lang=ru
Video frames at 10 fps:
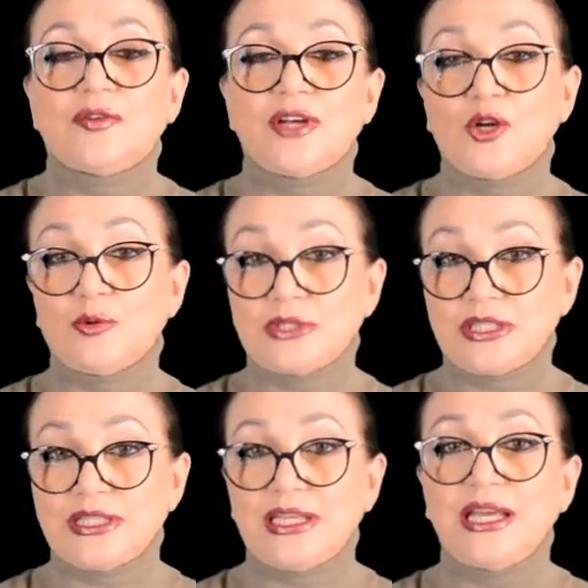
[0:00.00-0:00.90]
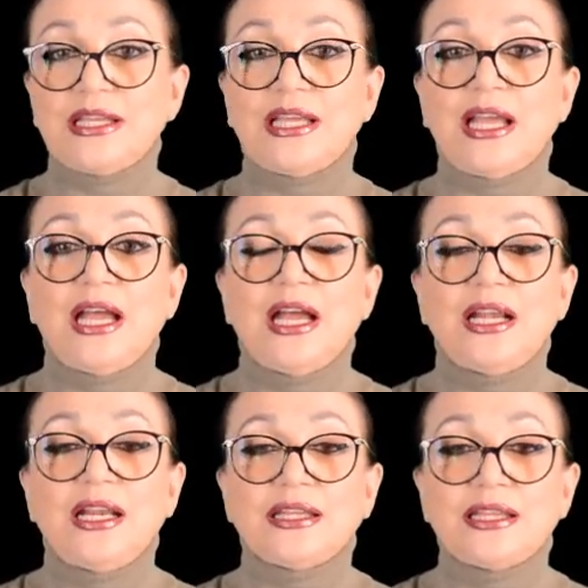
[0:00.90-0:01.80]
каком состоянии
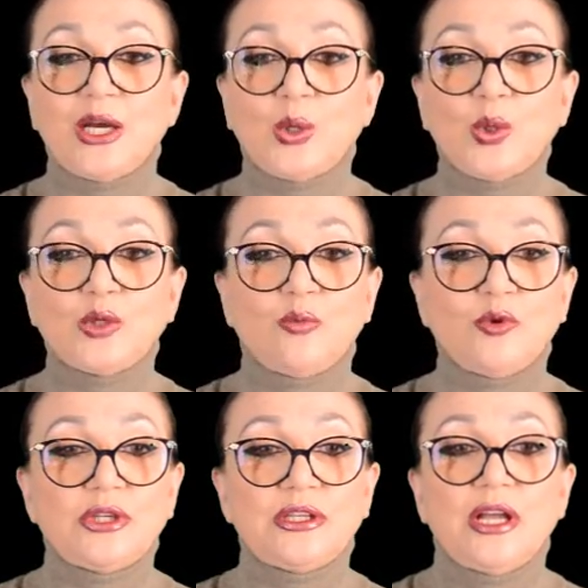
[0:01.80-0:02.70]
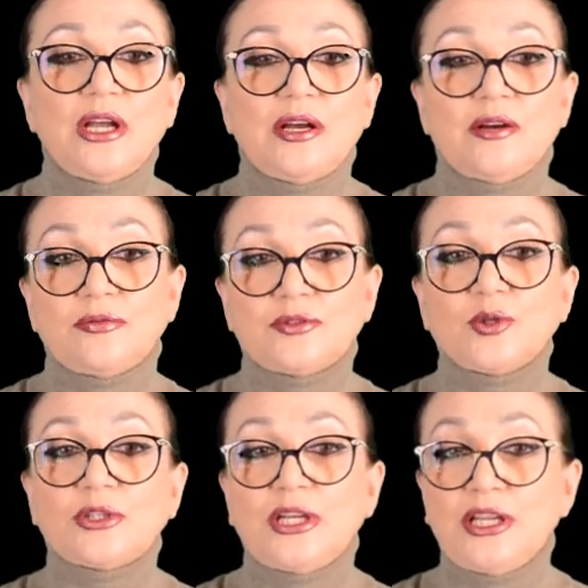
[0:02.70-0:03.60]
лет доход будет в
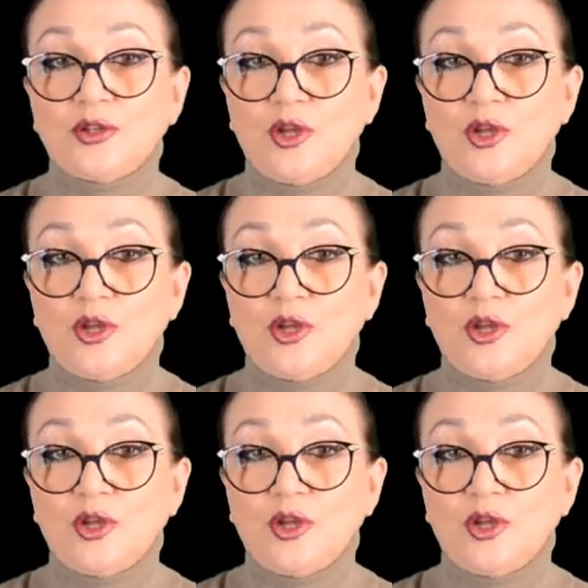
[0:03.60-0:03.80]
тот или иной